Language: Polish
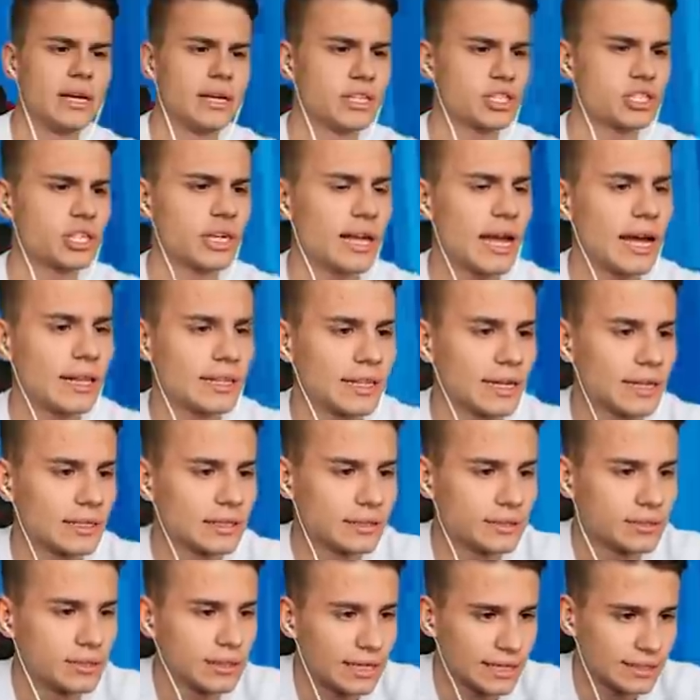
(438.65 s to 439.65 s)
Jeszcze, a
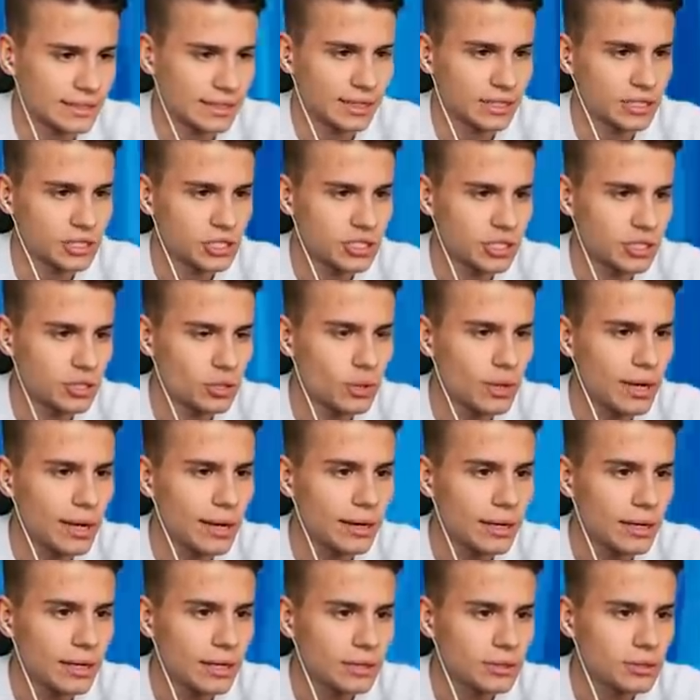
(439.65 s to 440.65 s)
tak, tak, tak, jeszcze
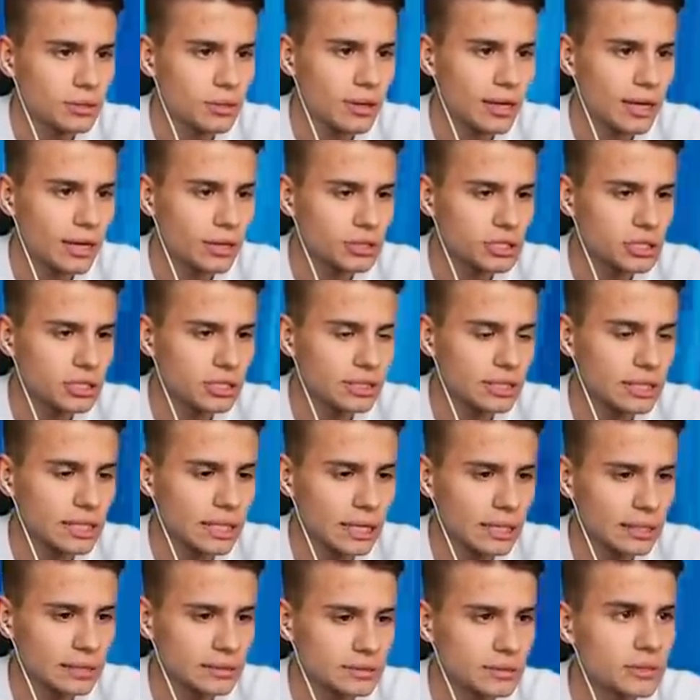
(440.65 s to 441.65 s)
druga, druga
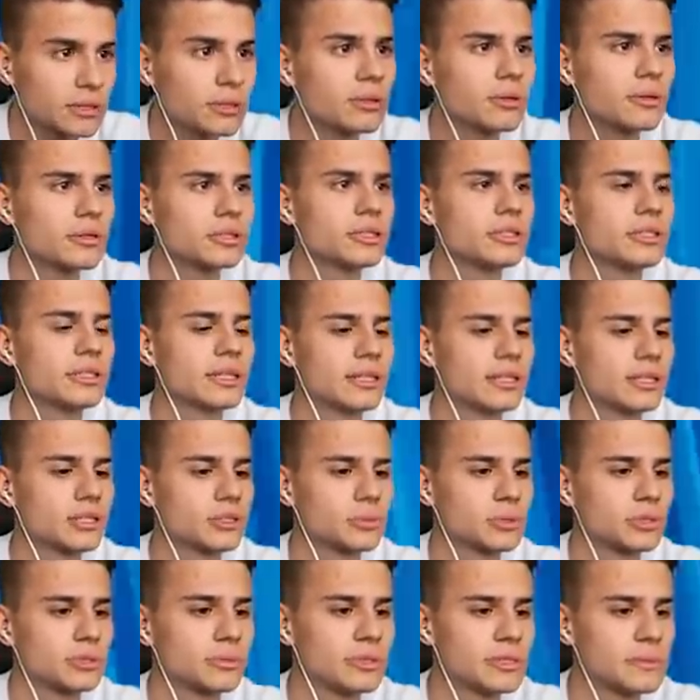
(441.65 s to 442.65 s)
roślinka. Drugą roślinkę
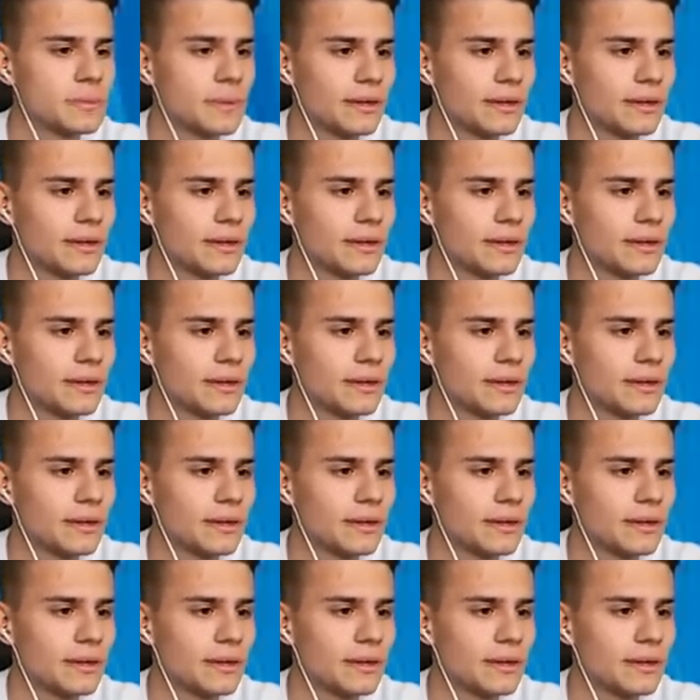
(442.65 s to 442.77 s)
też musimy